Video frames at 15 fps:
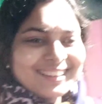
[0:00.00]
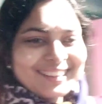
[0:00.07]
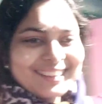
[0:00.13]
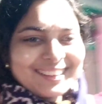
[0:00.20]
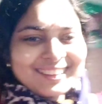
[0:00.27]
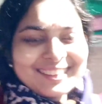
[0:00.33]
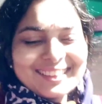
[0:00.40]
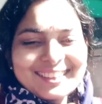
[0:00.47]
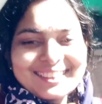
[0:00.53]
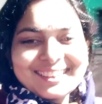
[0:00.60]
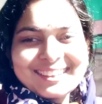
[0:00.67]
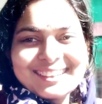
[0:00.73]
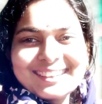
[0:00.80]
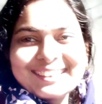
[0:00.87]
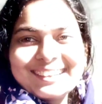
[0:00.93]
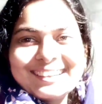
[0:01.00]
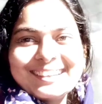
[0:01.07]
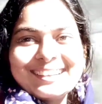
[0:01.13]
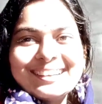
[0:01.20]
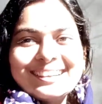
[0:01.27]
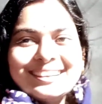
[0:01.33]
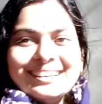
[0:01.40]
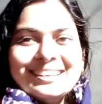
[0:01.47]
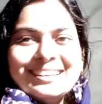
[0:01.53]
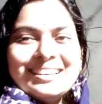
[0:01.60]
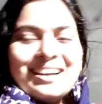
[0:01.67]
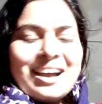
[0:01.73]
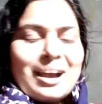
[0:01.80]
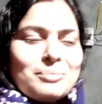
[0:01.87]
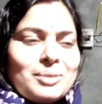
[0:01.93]
বলে দিয়েছিলাম আমি আনবো
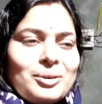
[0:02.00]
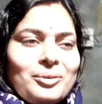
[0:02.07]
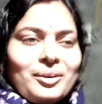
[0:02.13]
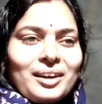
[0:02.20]
আমি